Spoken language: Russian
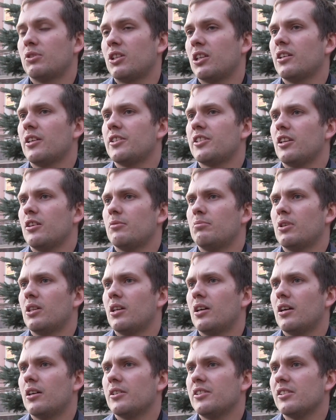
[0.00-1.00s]
работодателя
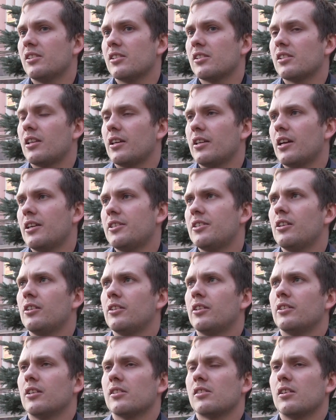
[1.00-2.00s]
была
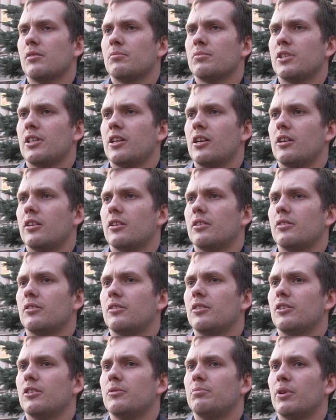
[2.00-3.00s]
несостоятельной, на самом
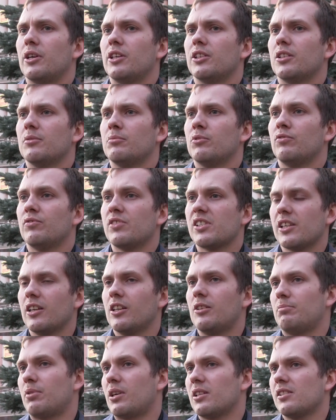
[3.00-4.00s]
деле, поэтому в
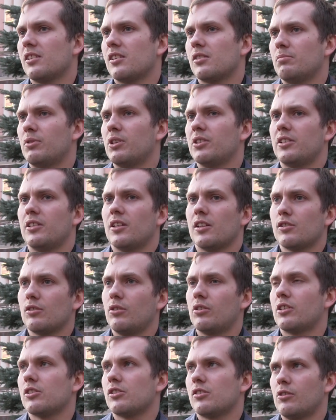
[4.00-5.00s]
целом процесс был не
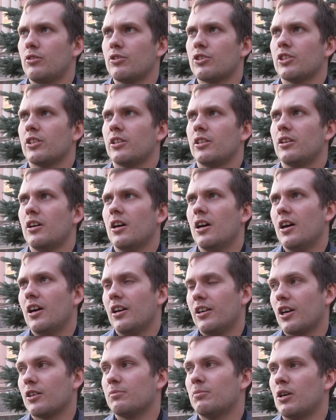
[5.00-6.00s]
настолько сложный,
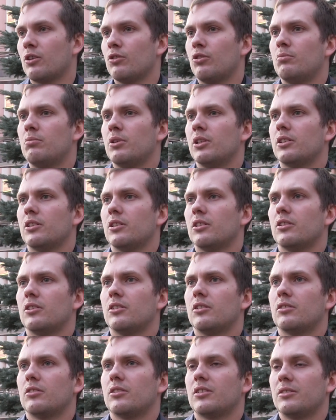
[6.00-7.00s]
как могло бы
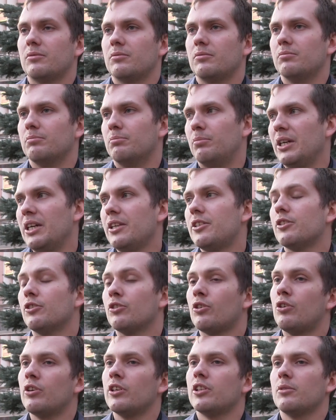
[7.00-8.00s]
это быть,
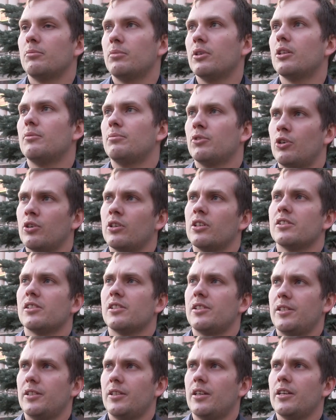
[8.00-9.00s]
но это было много
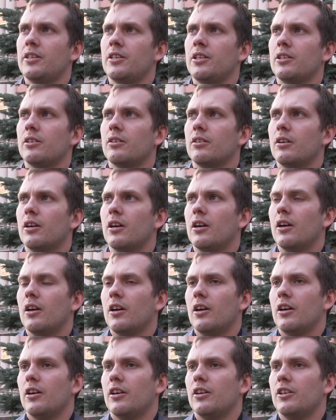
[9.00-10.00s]
заседаний,
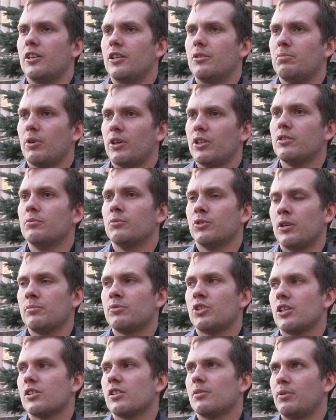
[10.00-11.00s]
и поэтому нам
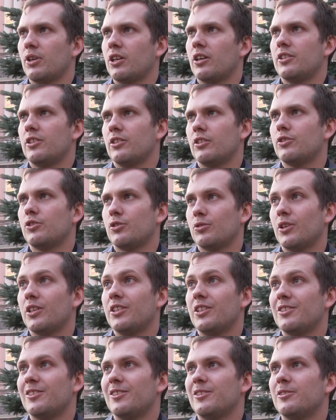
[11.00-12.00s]
часто приходилось сюда
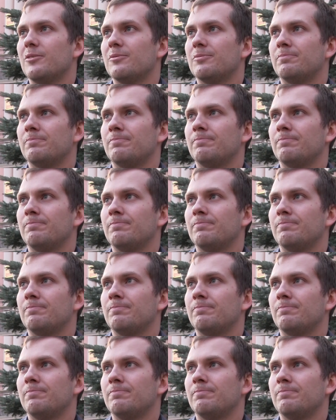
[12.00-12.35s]
ездить.